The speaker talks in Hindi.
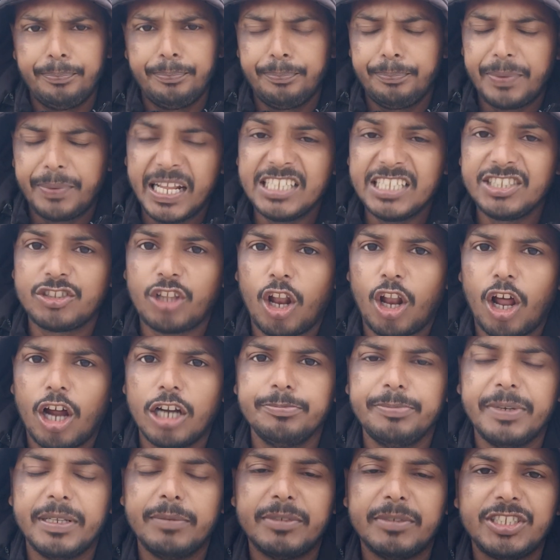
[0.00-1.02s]
प्रेज द
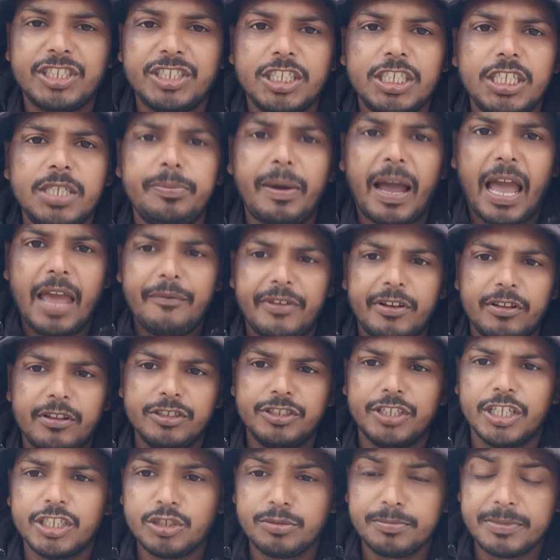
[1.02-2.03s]
लॉर्ड मेरे मसीही भाई बहनों
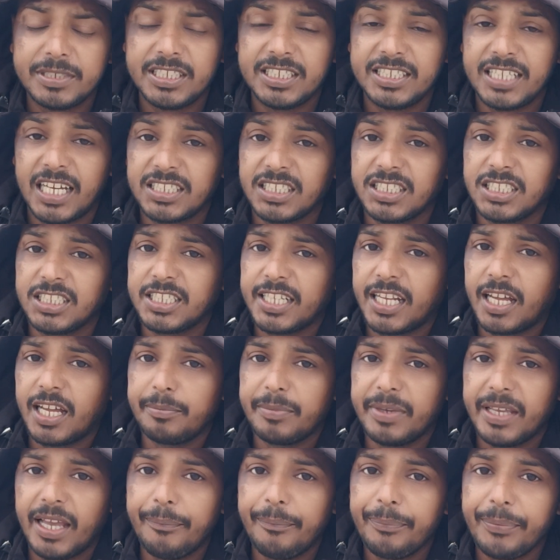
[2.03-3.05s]
यसु मसीह नासरी के नाम
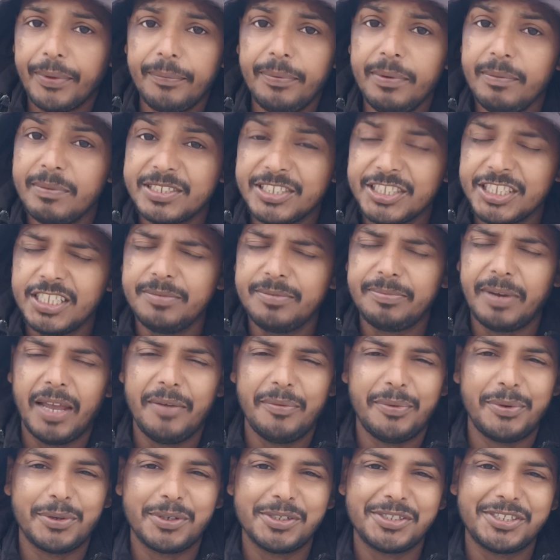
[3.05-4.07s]
में आप सभी मसीही भाई
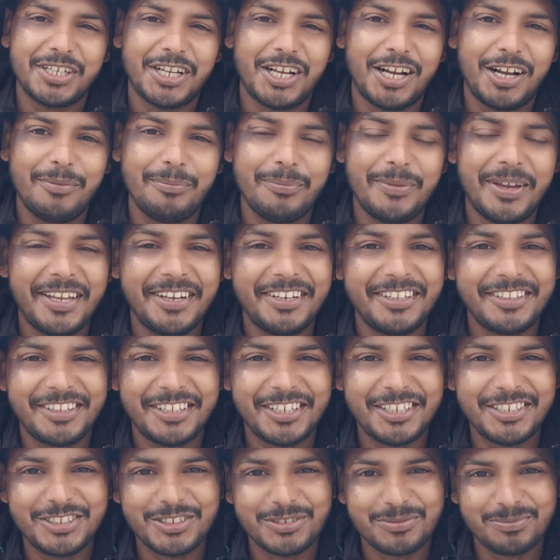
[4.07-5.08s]
बहनों को सलाम मैं
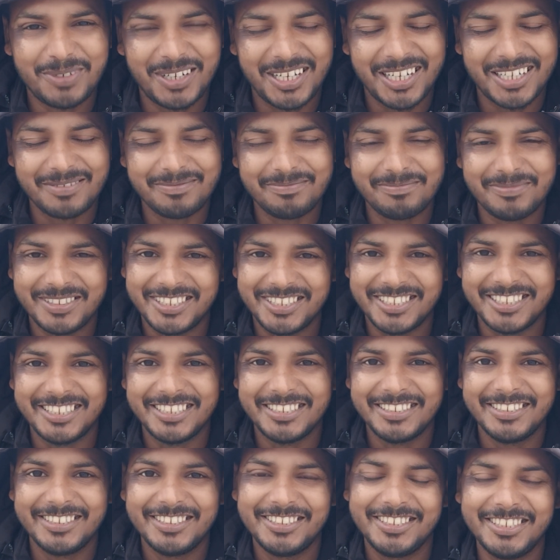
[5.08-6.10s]
नीतीश कुमार
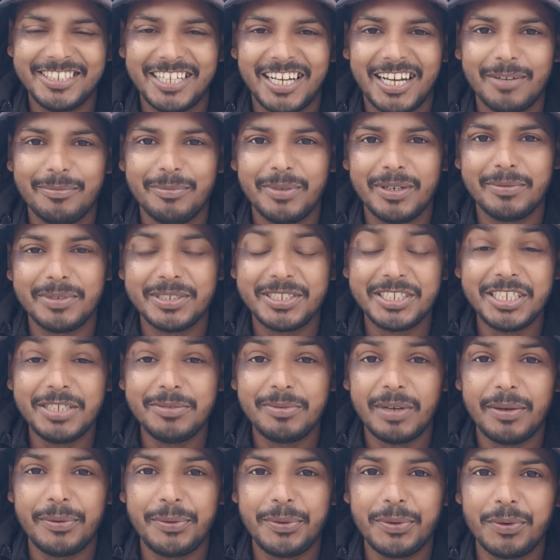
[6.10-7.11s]
मसीह जी हाँ मेरे मसीही
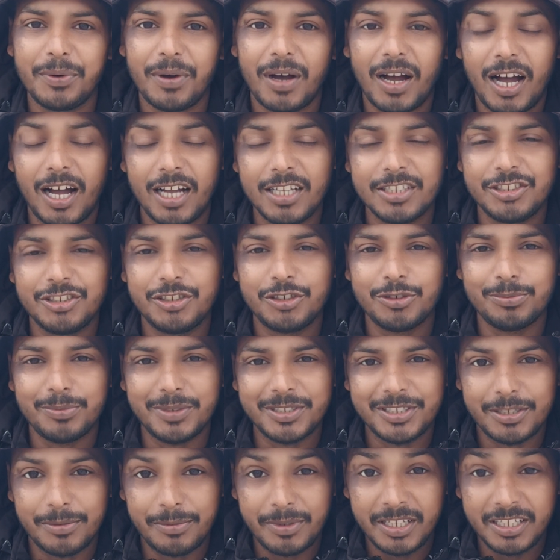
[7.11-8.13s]
भाई बहनों आज जो मैं
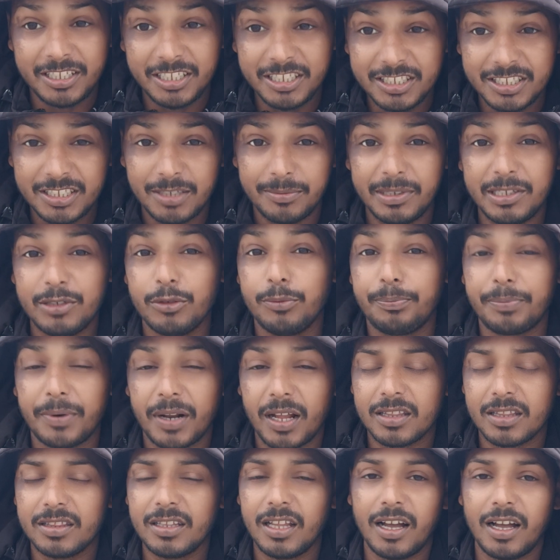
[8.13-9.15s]
समय इस समय जो
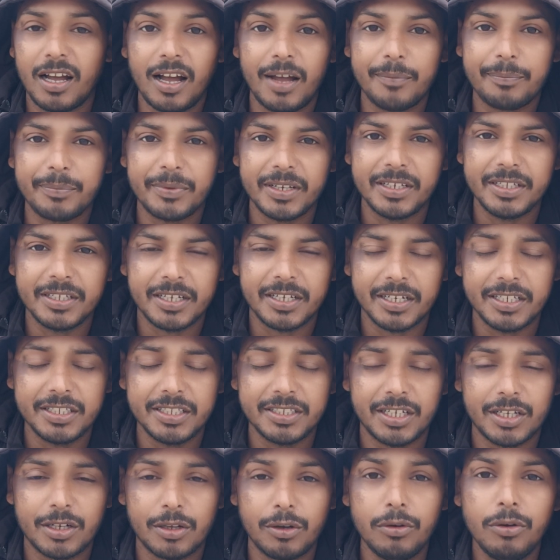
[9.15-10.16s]
प्रार्थना आपके लिए करने
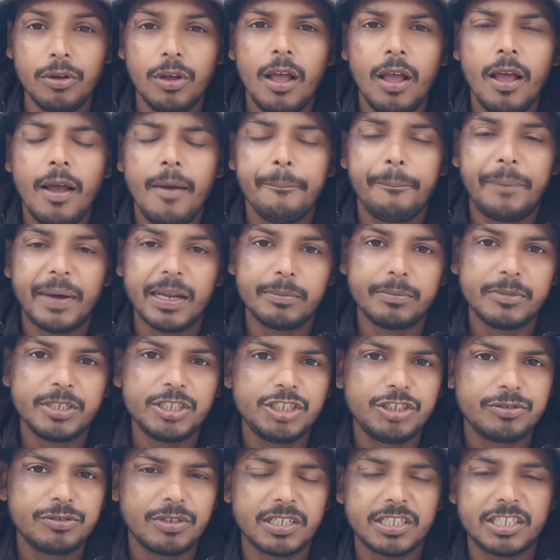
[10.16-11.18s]
जा रहा हूँ
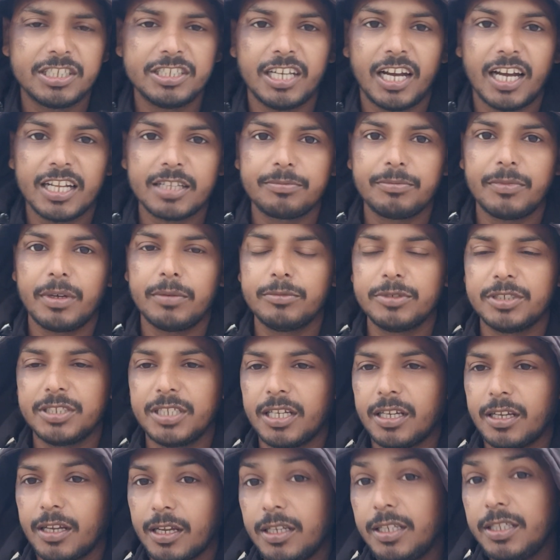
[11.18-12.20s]
परमेश्वर की आत्मा मुझे
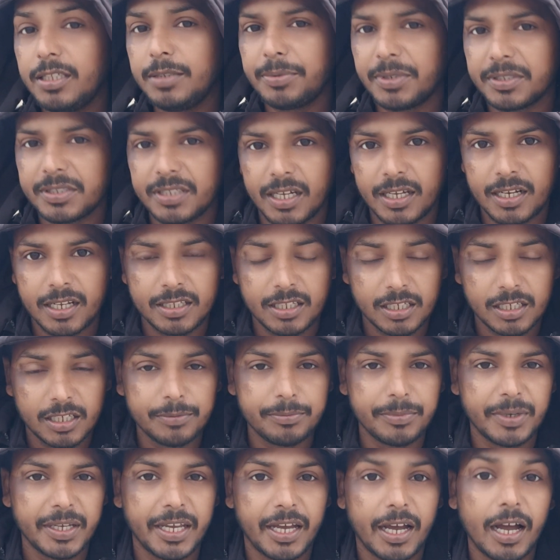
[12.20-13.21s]
कल ही बता रहा था कि
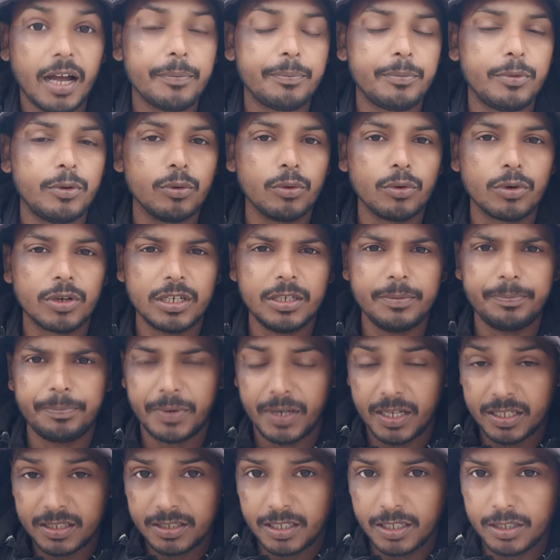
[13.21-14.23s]
मैं आप लोगों के लिए
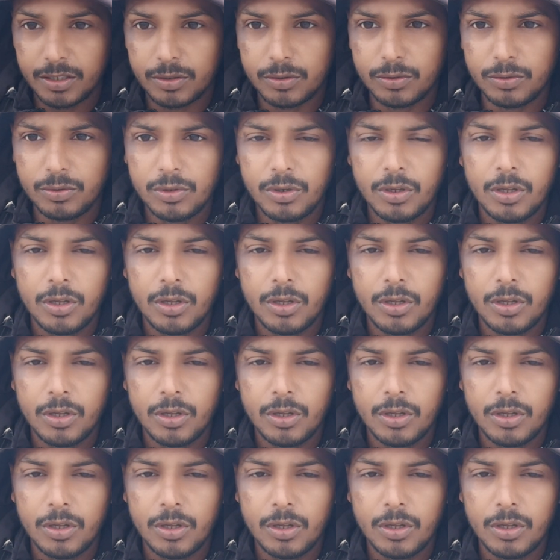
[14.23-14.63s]
प्रार्थना करूँ